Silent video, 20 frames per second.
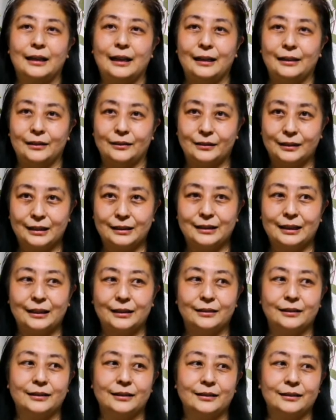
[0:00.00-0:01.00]
えっと、
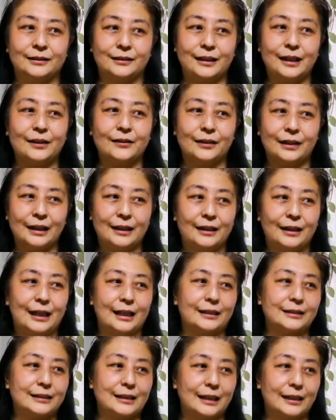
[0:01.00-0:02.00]
クリスタルフルートで
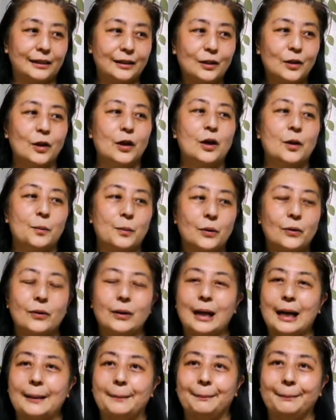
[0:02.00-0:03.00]
オキャラランさんの「
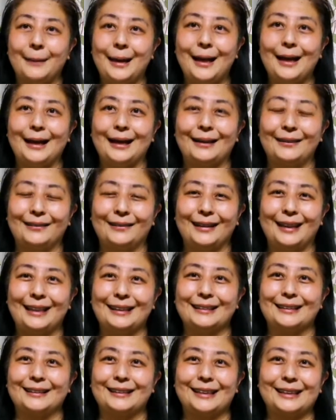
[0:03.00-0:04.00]
モーガン・メーガン」を
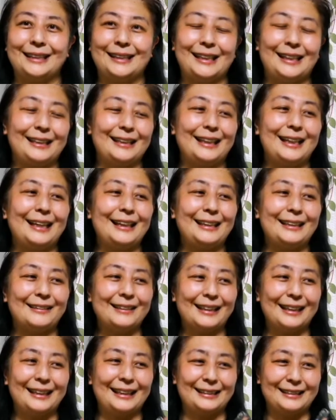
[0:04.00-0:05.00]
演奏させていただいた
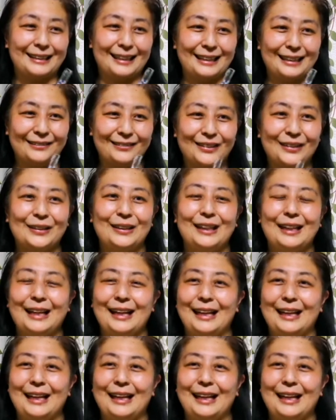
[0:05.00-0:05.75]
わけですけども、